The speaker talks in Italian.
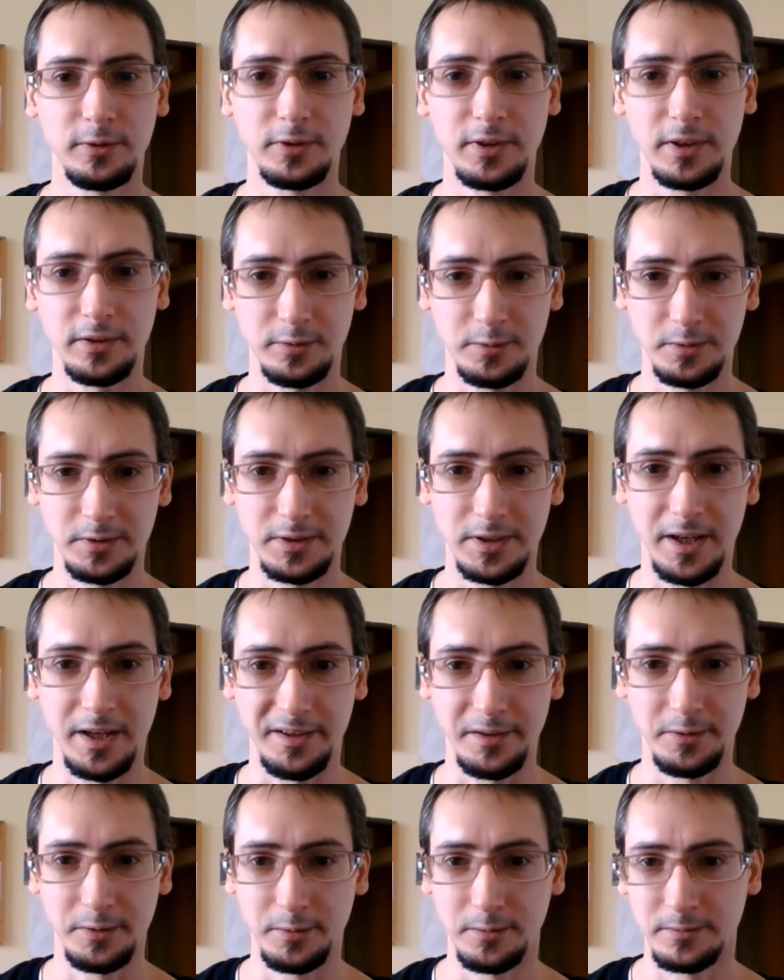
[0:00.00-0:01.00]
ad
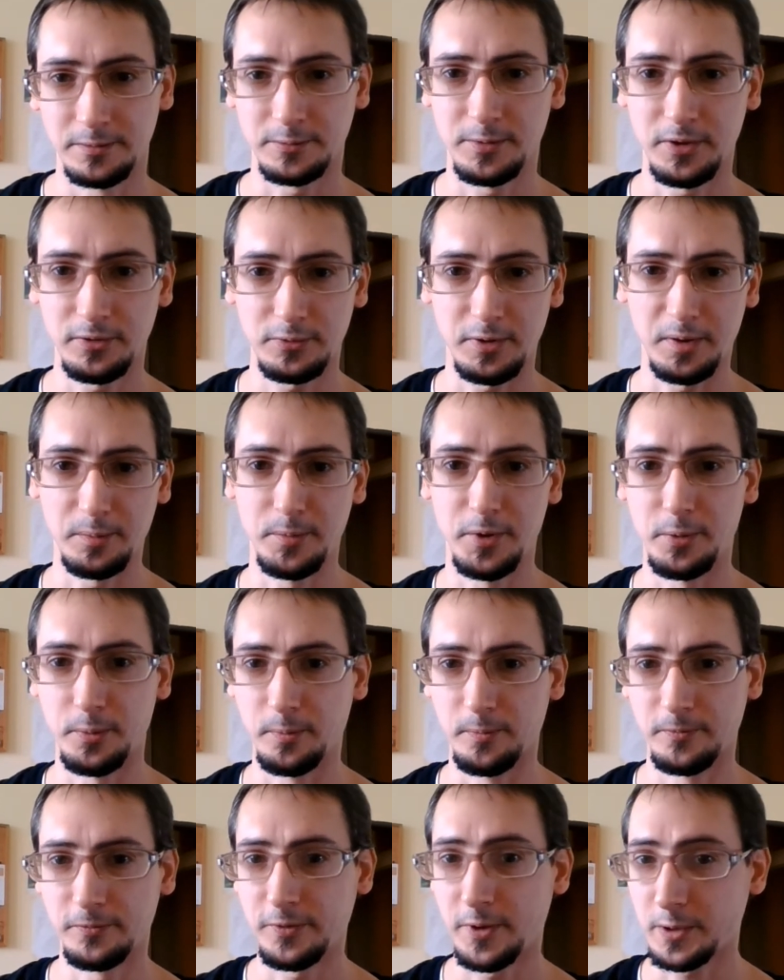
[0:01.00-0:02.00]
ascoltarlo, questo
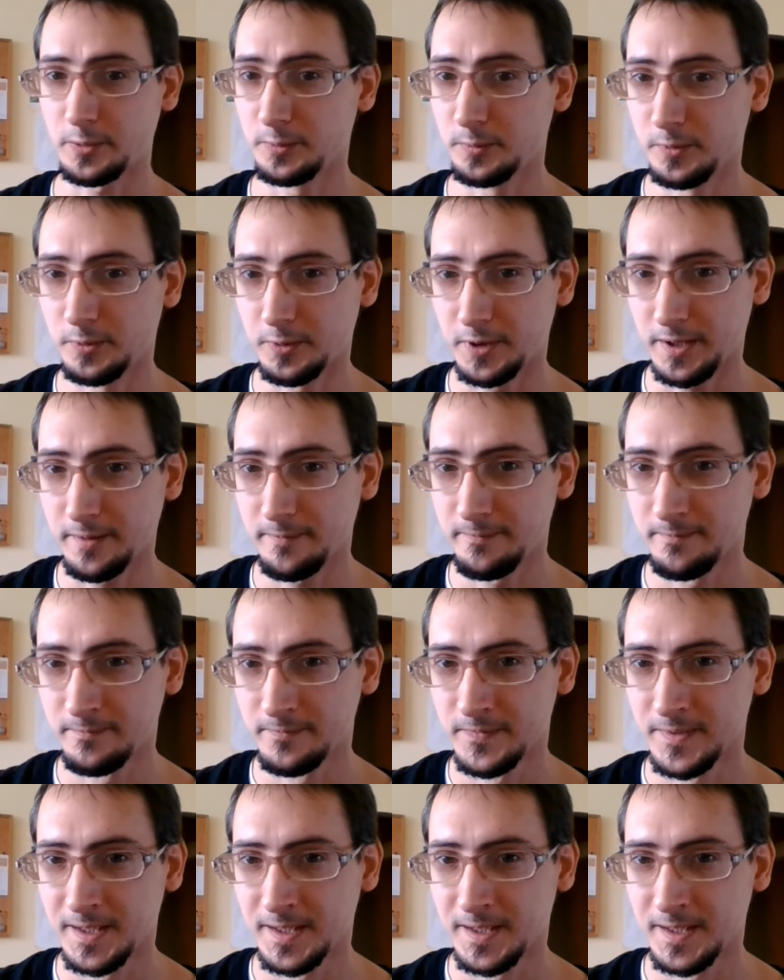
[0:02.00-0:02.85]
albero fa rumore?